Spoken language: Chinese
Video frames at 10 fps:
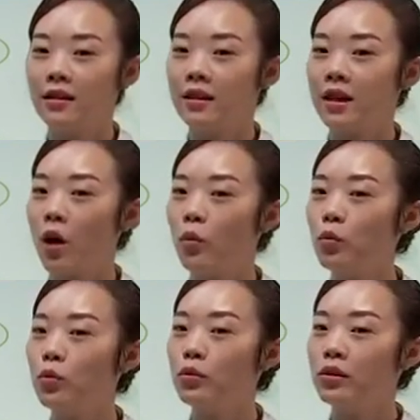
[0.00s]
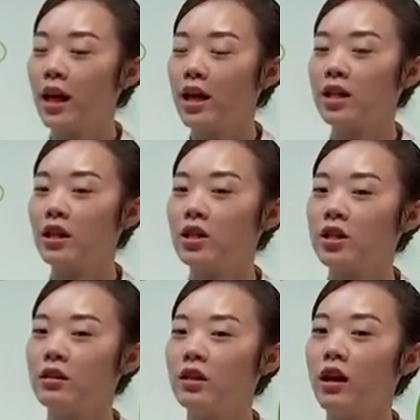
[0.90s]
小乌带上
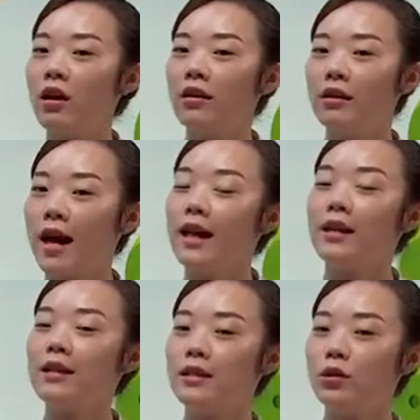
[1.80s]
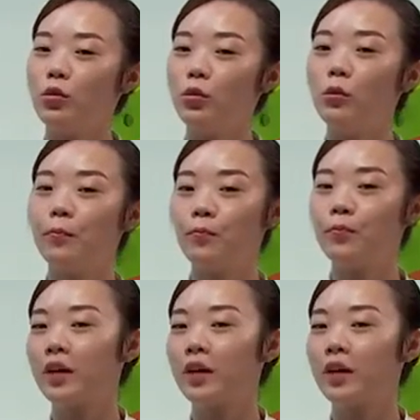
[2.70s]
了声调，来一起读。